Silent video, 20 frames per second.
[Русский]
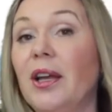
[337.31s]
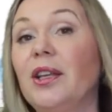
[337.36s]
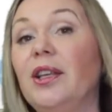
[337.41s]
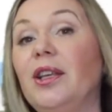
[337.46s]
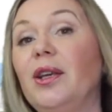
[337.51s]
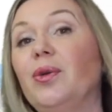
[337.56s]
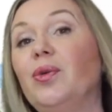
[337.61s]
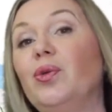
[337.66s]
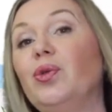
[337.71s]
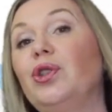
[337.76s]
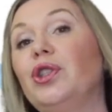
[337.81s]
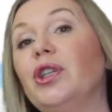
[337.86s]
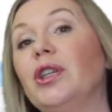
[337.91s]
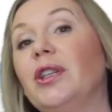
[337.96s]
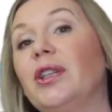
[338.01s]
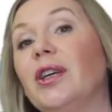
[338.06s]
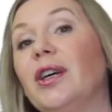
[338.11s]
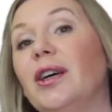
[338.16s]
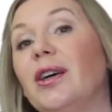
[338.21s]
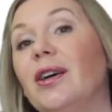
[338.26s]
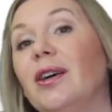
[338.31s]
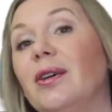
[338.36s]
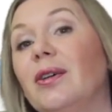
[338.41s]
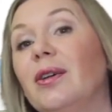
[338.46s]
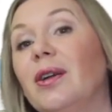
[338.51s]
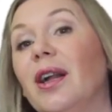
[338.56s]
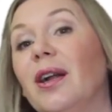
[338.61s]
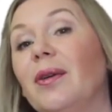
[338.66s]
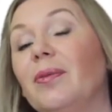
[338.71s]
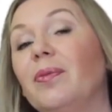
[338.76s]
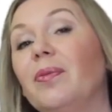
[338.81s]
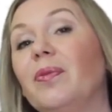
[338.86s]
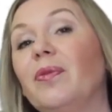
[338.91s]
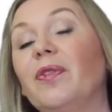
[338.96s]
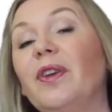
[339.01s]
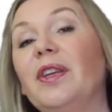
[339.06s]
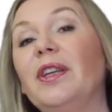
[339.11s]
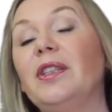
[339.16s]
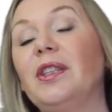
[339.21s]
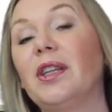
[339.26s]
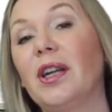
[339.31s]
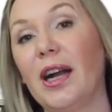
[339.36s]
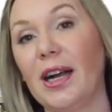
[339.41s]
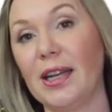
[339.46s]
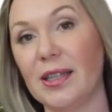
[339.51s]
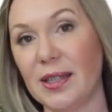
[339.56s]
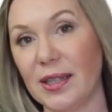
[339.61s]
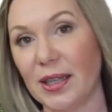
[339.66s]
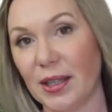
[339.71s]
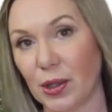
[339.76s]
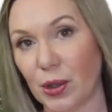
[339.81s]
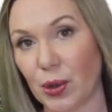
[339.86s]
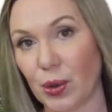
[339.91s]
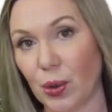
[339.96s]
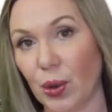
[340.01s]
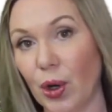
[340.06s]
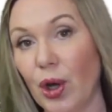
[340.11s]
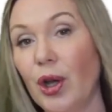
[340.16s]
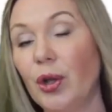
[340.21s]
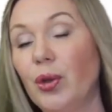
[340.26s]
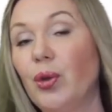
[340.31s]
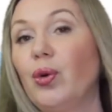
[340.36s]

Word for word: не учат э, видеть разницу.